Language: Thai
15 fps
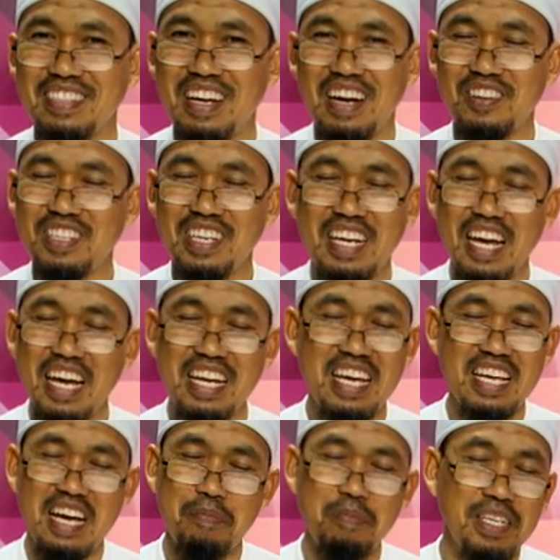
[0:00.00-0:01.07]
เอาชนะได้
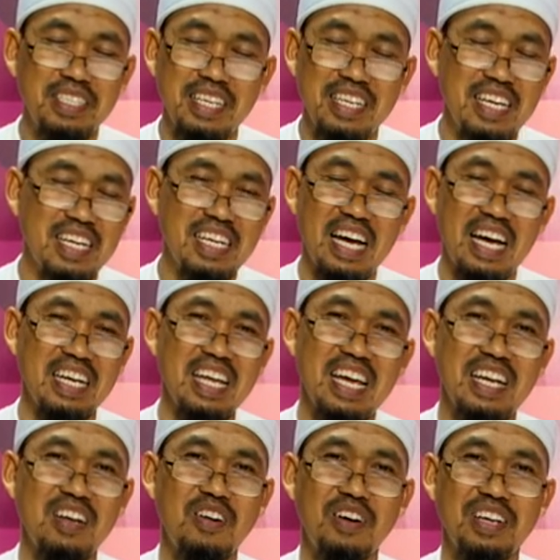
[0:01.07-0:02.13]
อย่างเบ็ดเสร็จเด็ดขาดแน่
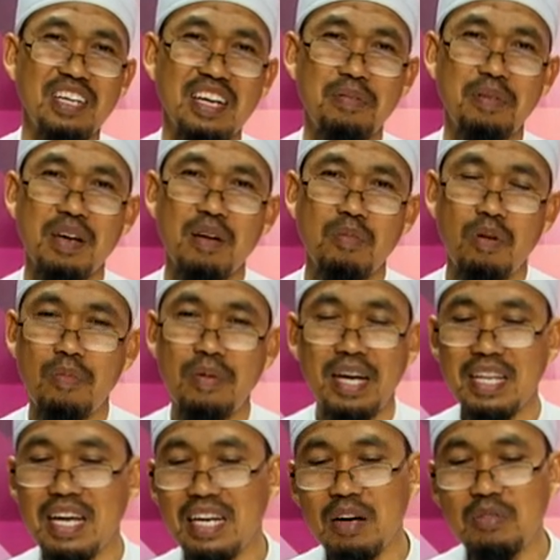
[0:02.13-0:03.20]
นอนครับเพราะแม้ก
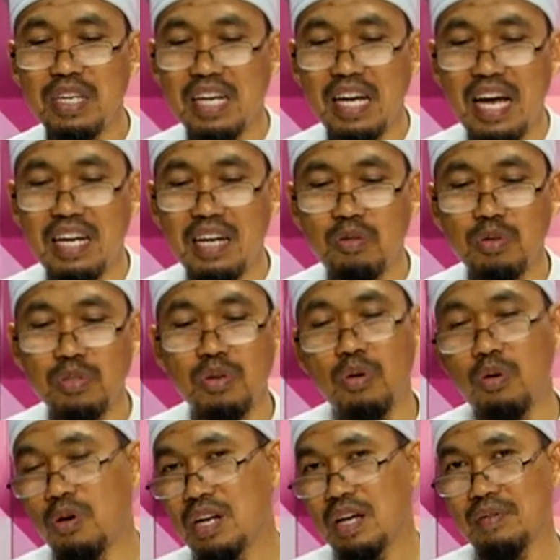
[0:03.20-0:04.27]
ระทั่งนักวิชาการอาวุโส
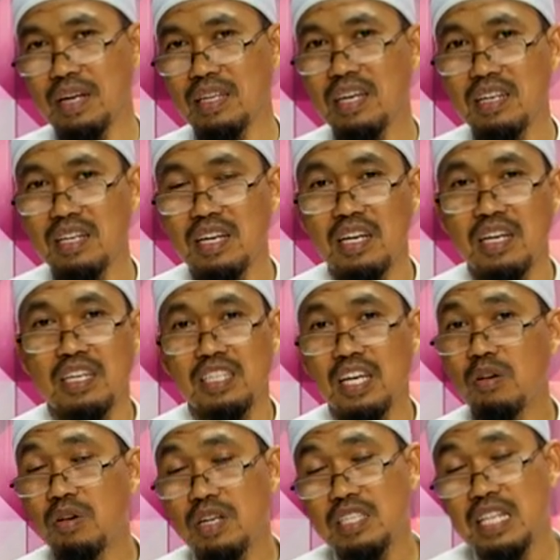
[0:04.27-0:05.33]
นะอย่างเช่นเช
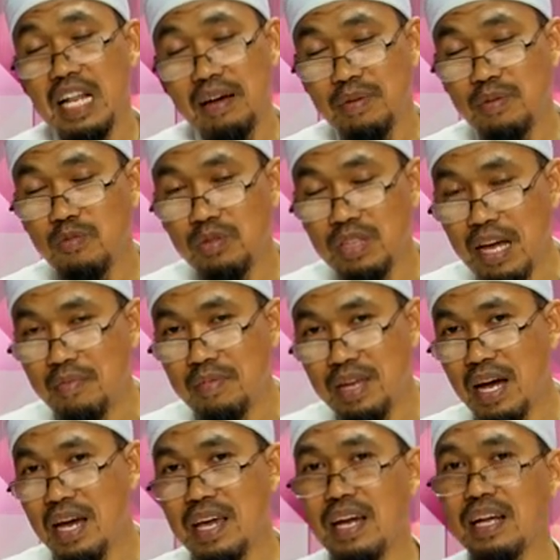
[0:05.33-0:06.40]
คุลอิสลามอิบนุตัยมี
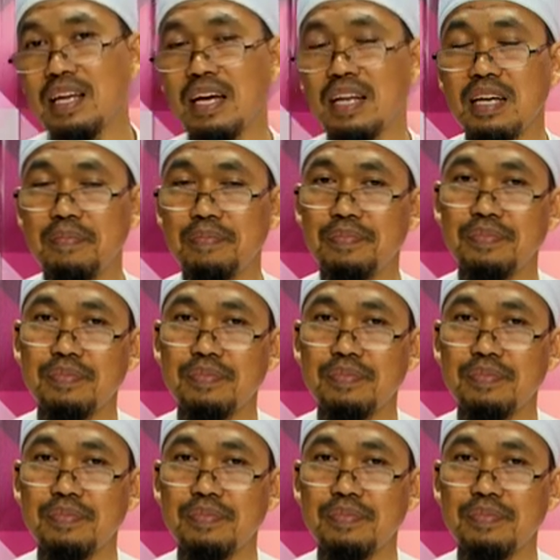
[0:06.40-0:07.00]
ยะห์เองเนี่ยนะครับ